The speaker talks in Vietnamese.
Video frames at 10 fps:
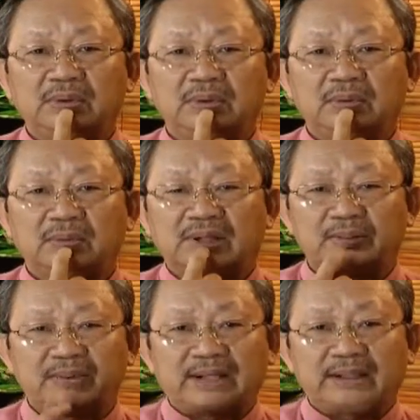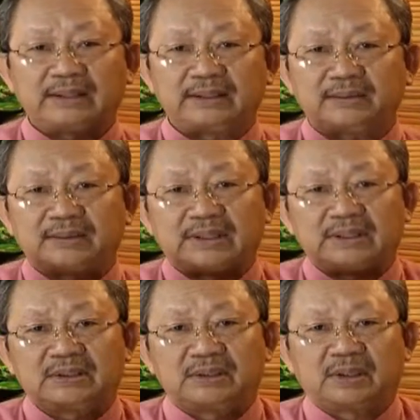hoặc là mình lắng thí dụ
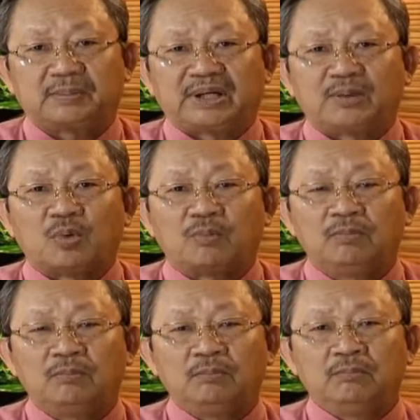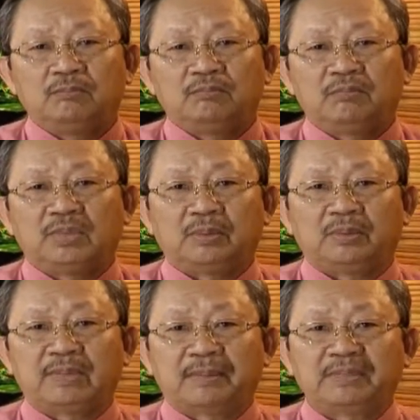cái trường hợp mình đau bụng mà
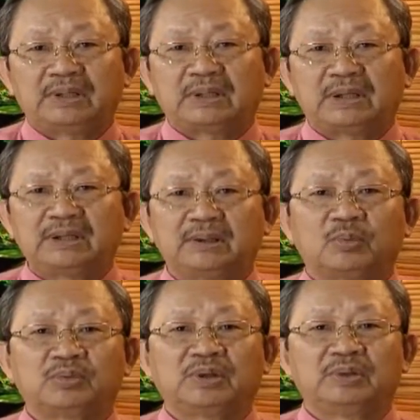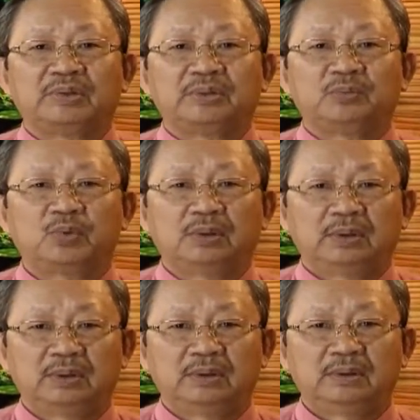mình bấm nó hết đau bụng thì mình buông
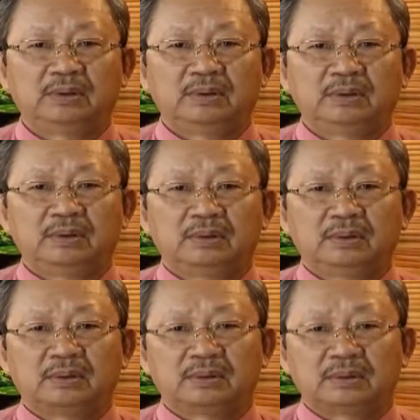rồi